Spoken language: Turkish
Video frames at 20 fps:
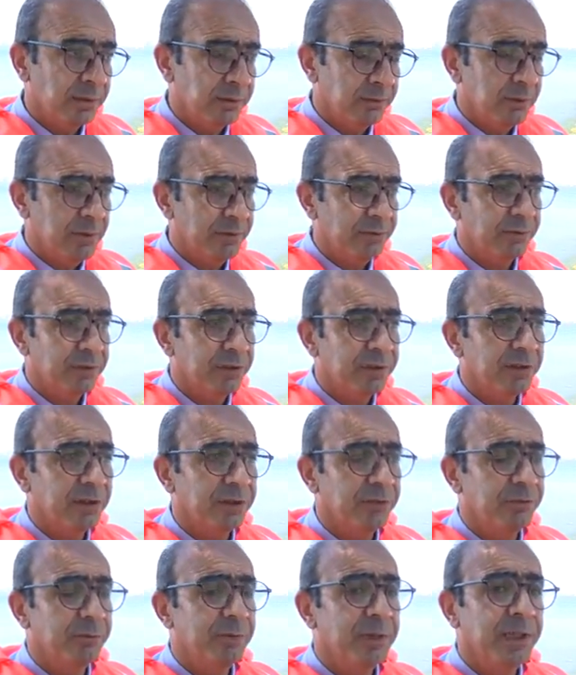vasfını
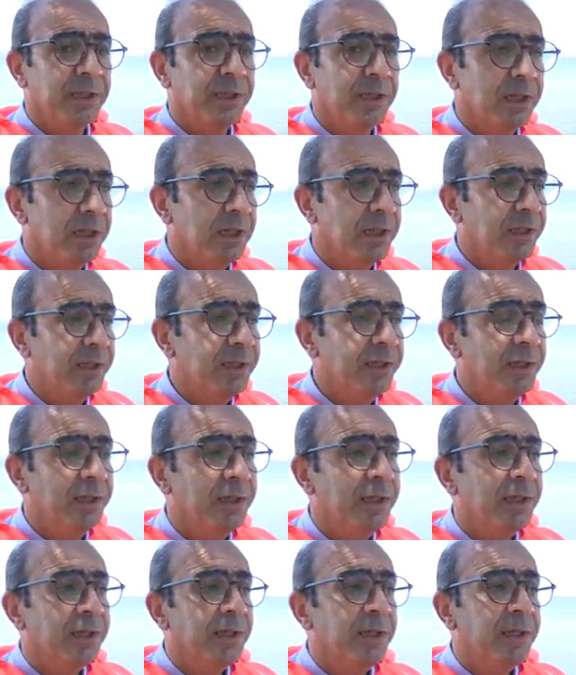taşımayan yerleri
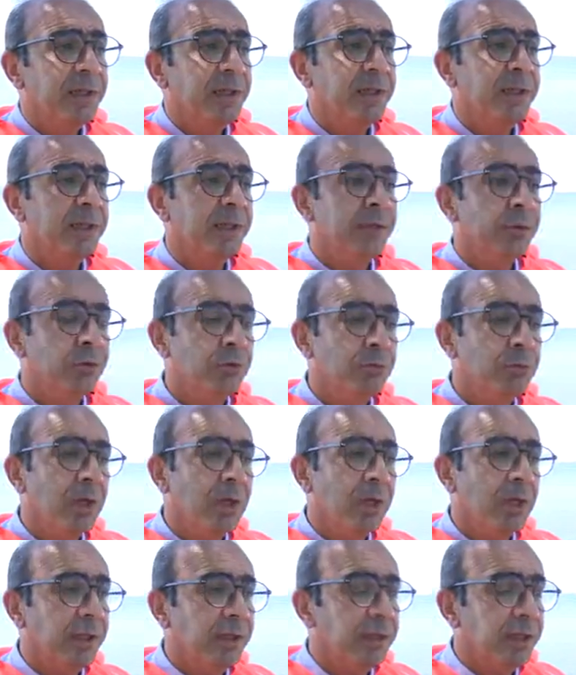e, yüzme
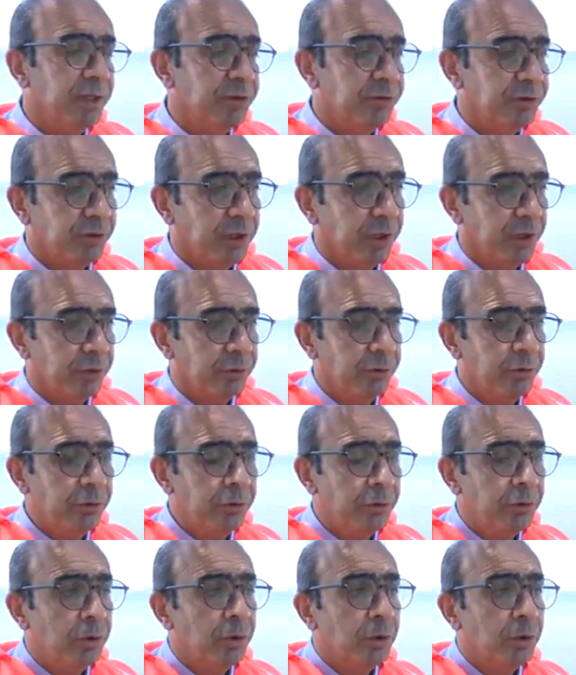alandan çıkarıyor.